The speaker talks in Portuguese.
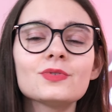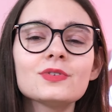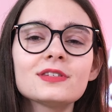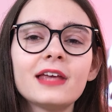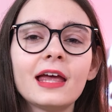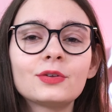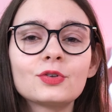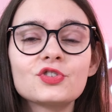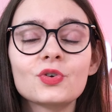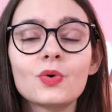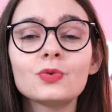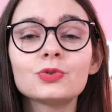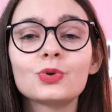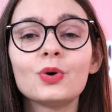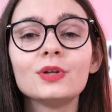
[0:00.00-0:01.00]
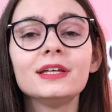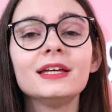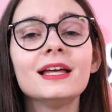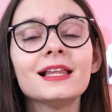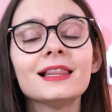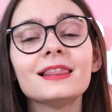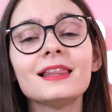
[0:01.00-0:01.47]
o centro de controle
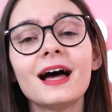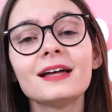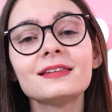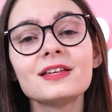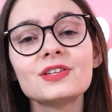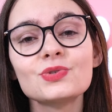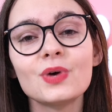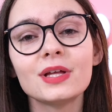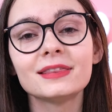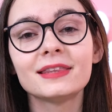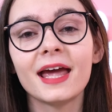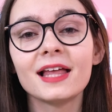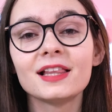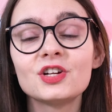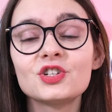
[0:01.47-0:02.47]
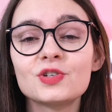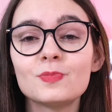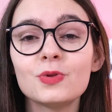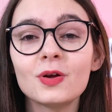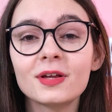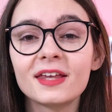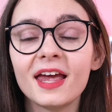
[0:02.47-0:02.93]
lá da sua tela de
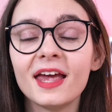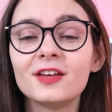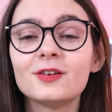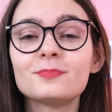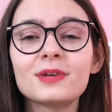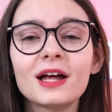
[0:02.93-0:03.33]
bloqueio,